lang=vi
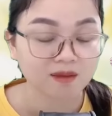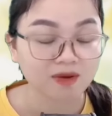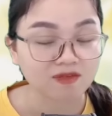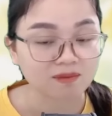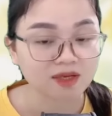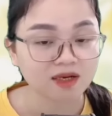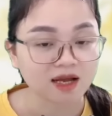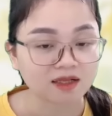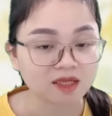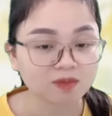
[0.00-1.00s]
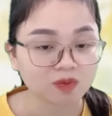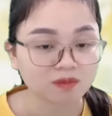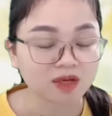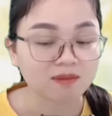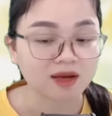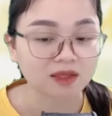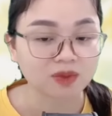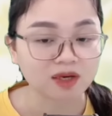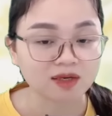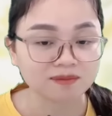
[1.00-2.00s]
Mai và Bích lại tiếp tục mỉa mai
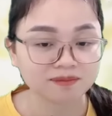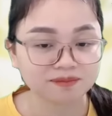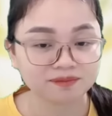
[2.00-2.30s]
Tuệ Lâm